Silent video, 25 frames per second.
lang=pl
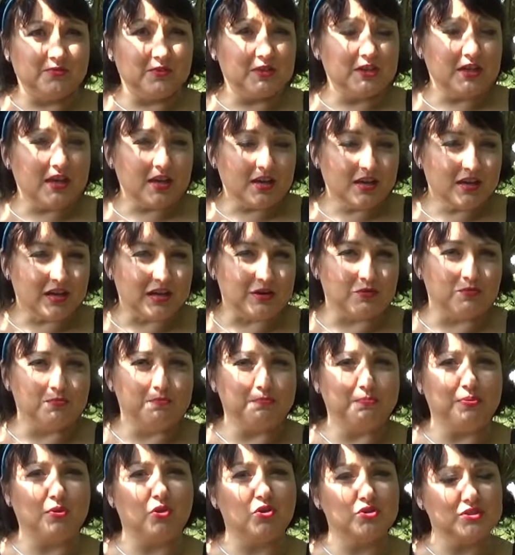
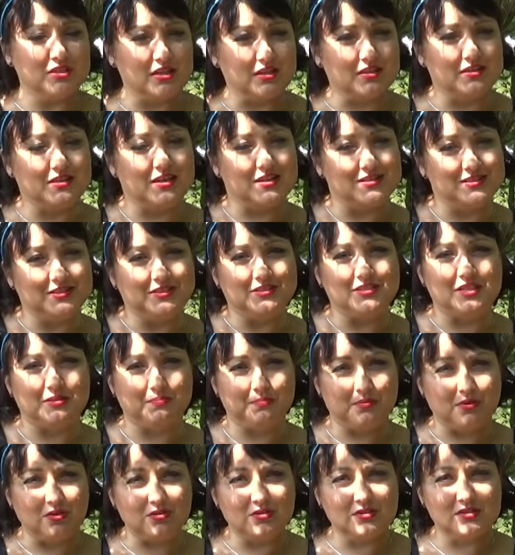wyjechał poza
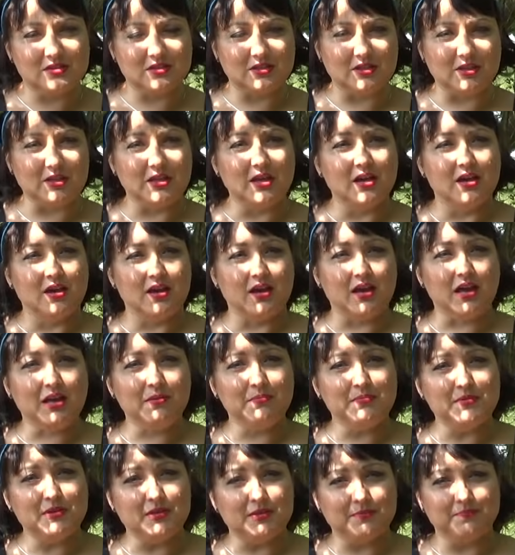granice Polski,
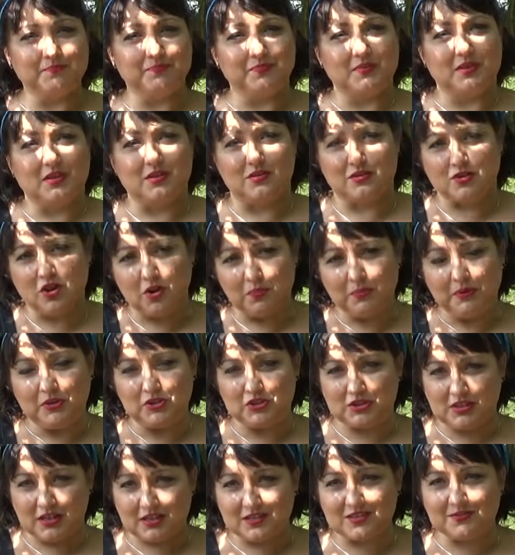aby
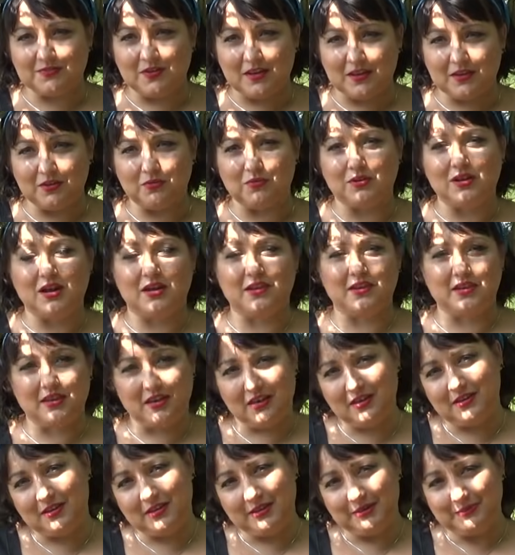robić tak zwaną
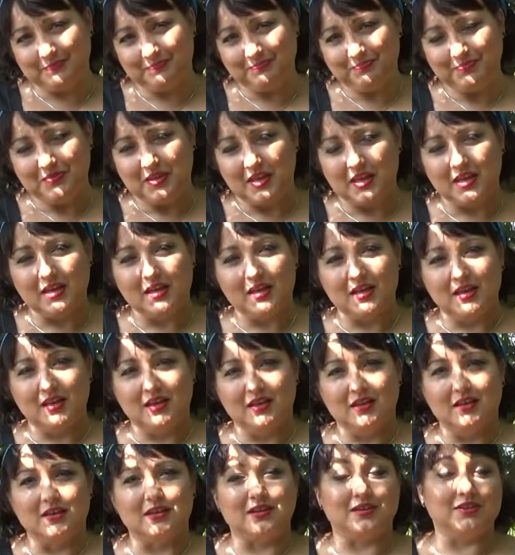karierę.
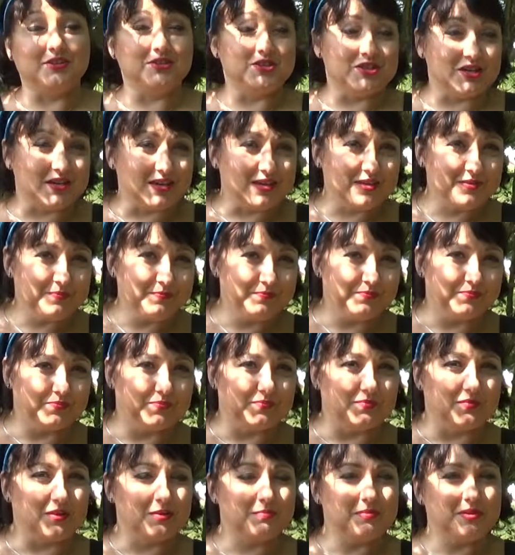Gdzie?
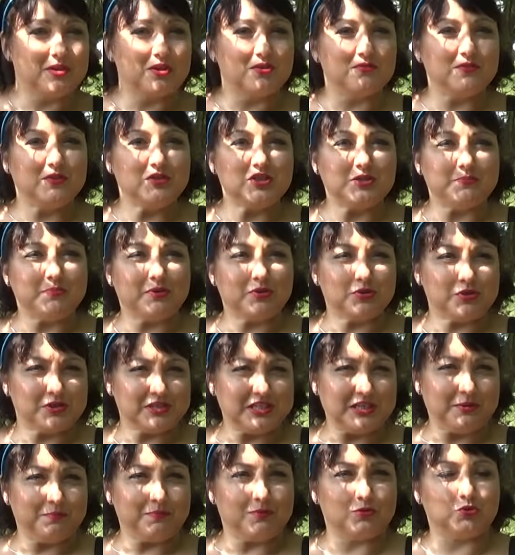No mianowicie
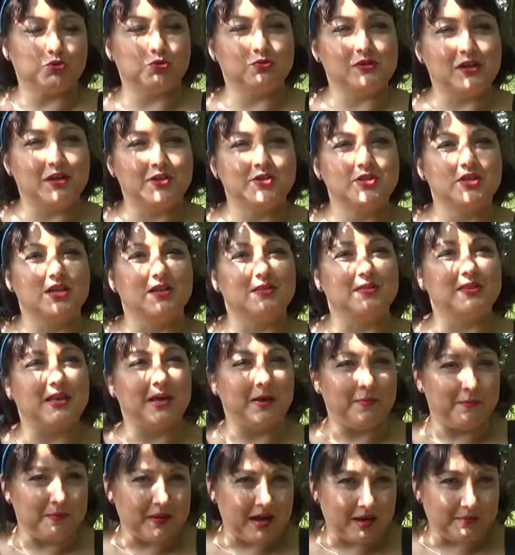proszę sobie poszukać
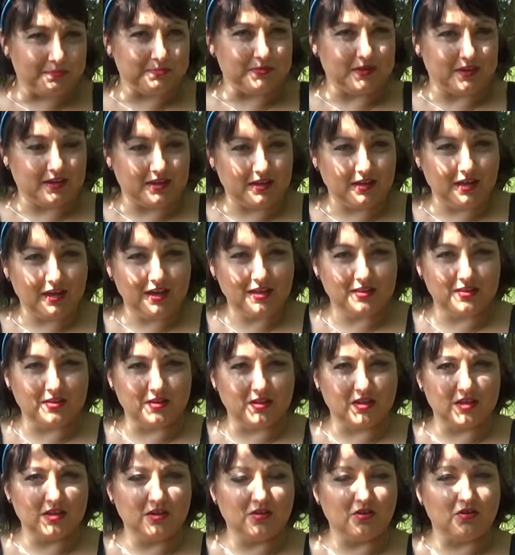na mapie
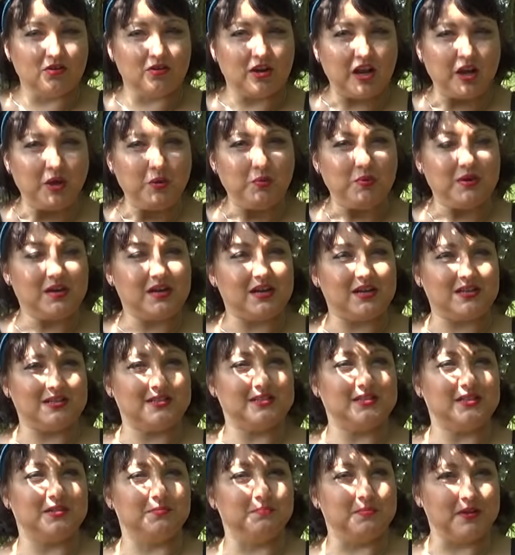takiego kraju jak
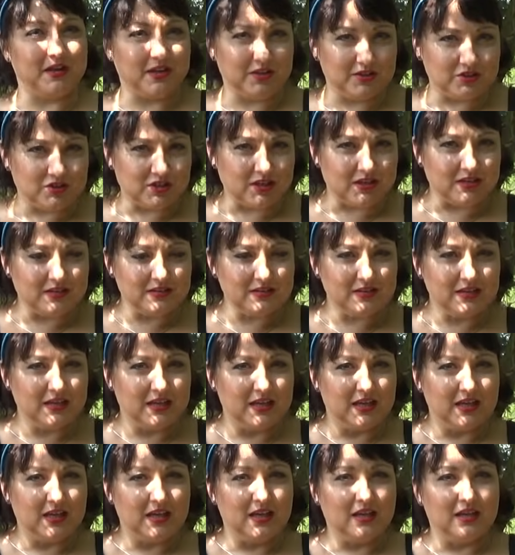Azerbejdżan
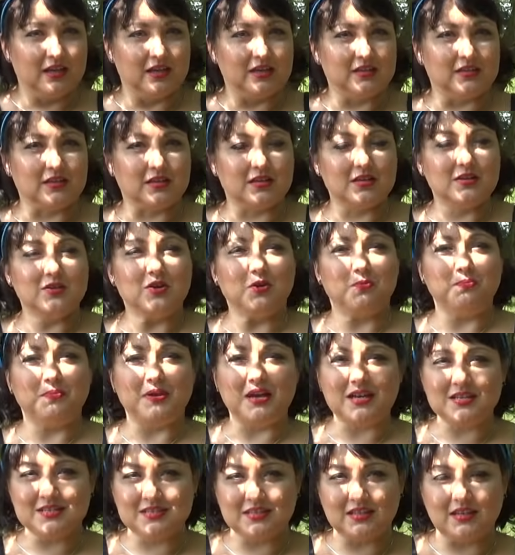i takiego
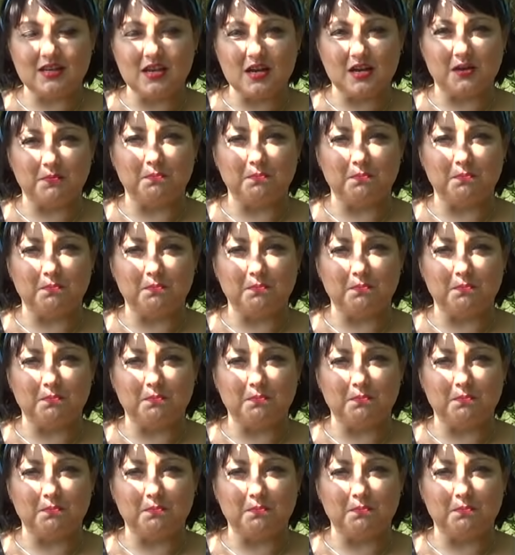miasta